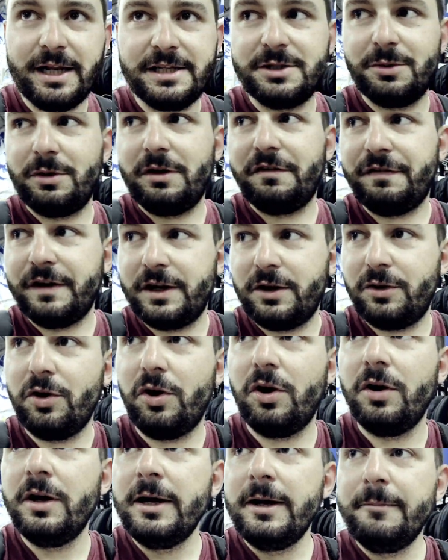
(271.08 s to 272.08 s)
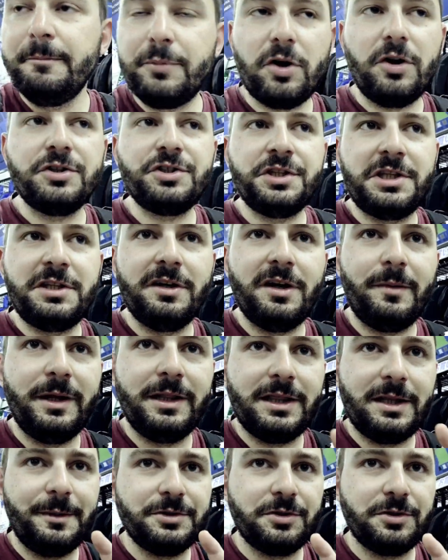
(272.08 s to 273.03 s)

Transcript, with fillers: se è un affare o no però oggettivamente mi